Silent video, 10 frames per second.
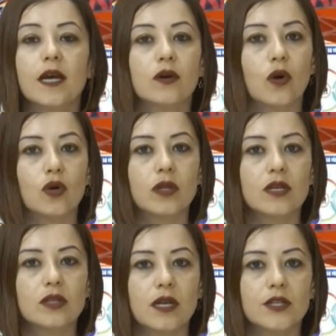
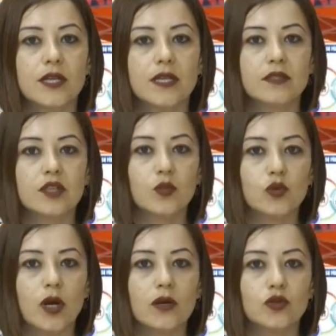kortej eşliğinde
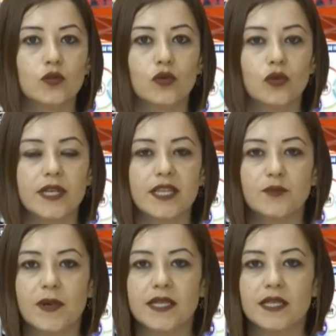Bucak Cumhuriyet
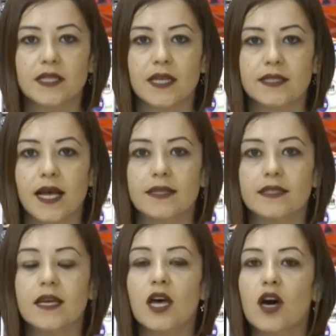Meydanı'na geldi.